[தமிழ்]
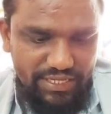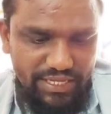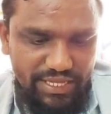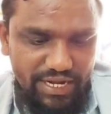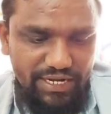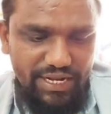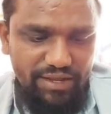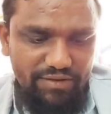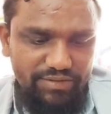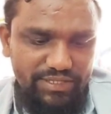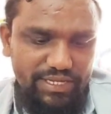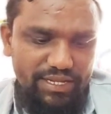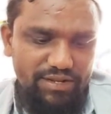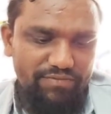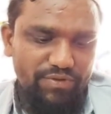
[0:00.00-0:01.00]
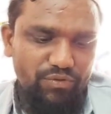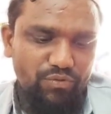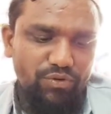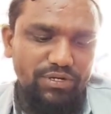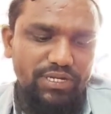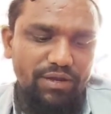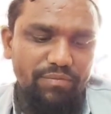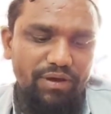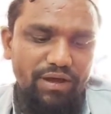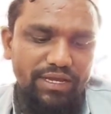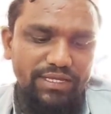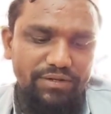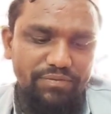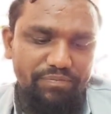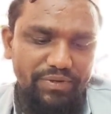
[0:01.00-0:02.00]
இரண்டாவது கேள்வி
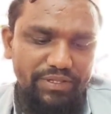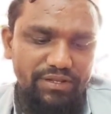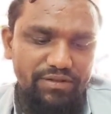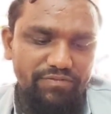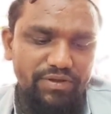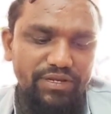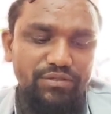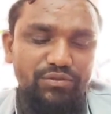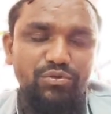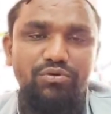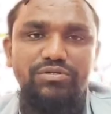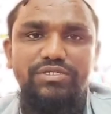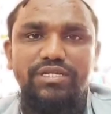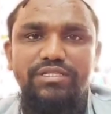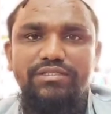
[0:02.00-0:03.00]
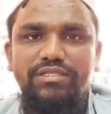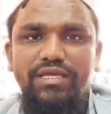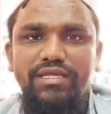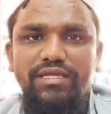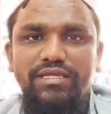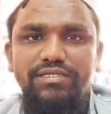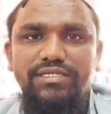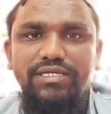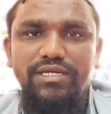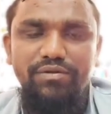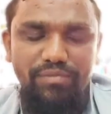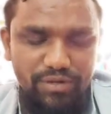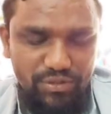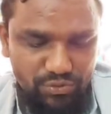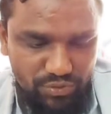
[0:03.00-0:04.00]
ஒழுக்கமாக இருப்பதில் வெளித்தோற்றத்தை
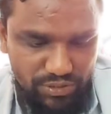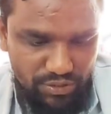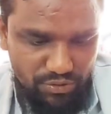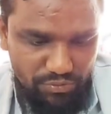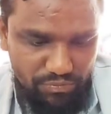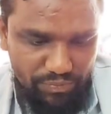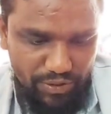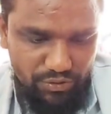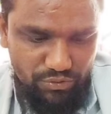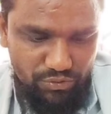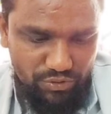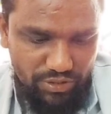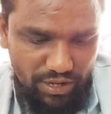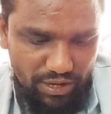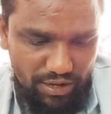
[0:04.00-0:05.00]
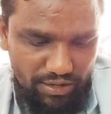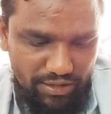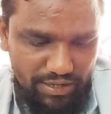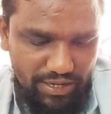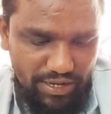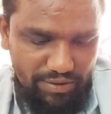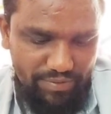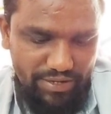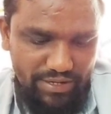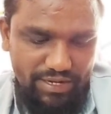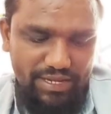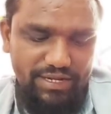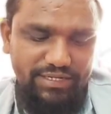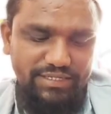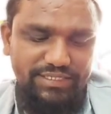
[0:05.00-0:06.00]
சீர்படுத்துவதற்கும் பங்குண்டா
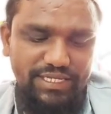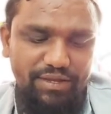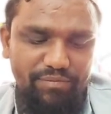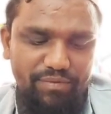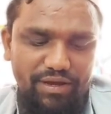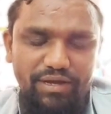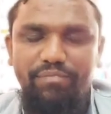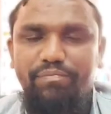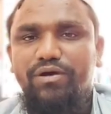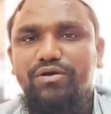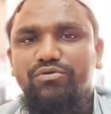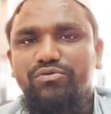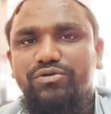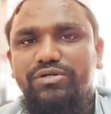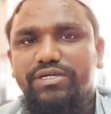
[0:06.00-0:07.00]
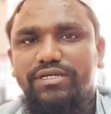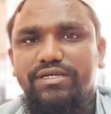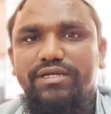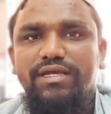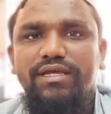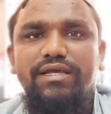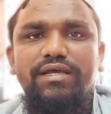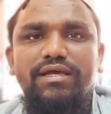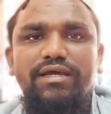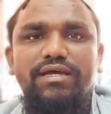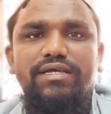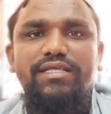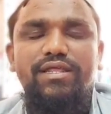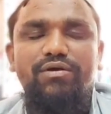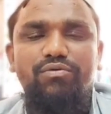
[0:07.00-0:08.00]
அப்படின்னா நிச்சயமாக பங்குண்டு
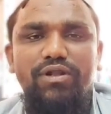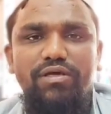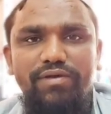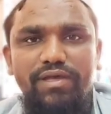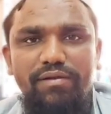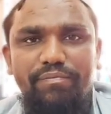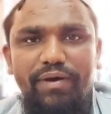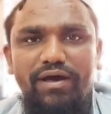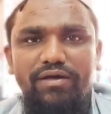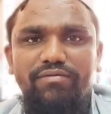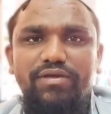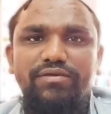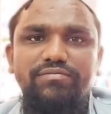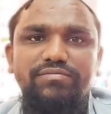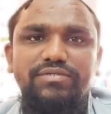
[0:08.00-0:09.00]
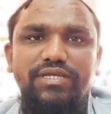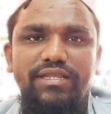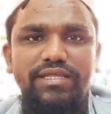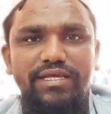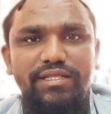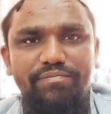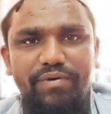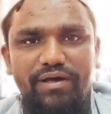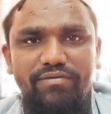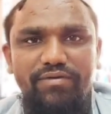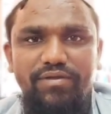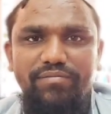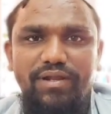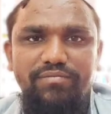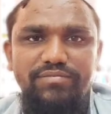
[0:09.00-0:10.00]
இதில் உளவியல் பார்வையும் சரியர்
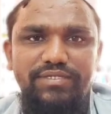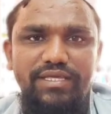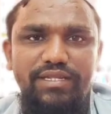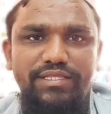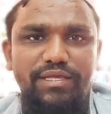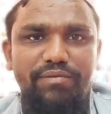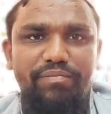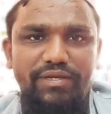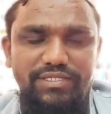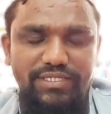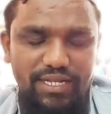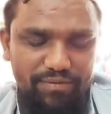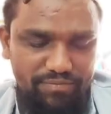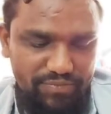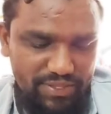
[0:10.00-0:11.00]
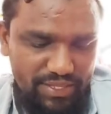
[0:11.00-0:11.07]
பார்வையும் நாம் சேர்த்தே பேசலாம்